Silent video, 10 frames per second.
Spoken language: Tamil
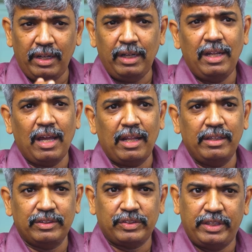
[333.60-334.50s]

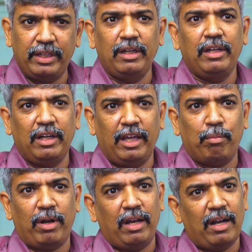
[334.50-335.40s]
இந்தியாவிலேருந்து ஸ்கில்டு
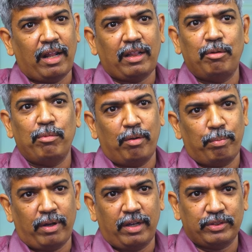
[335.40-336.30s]
லேபர் எல்லா இடத்துலையுமே
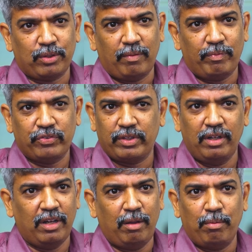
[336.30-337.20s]
இருப்பாங்க ஆக்சுவலாக
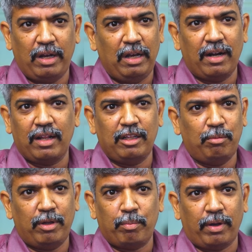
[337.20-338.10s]
ஸ்கில்டு லேபர் எல்லா
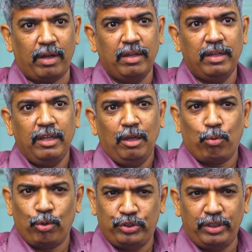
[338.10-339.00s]
இடத்துலையுமே இருப்பாங்க
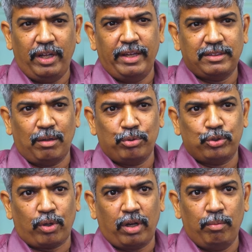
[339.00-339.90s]
இப்போ ஒரு சின்ன எக்ஸாம்பிள்
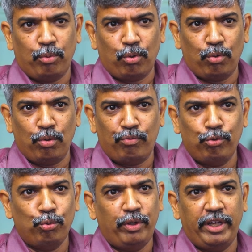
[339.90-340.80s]
சொல்கிறேன் இப்போ ஒரு
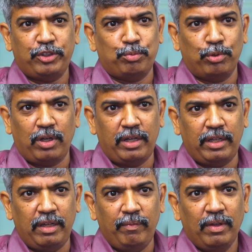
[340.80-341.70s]
ஃபியூ டேஸ்
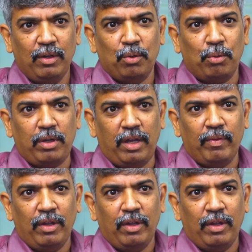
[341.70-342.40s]
முன்னாடி ஓகே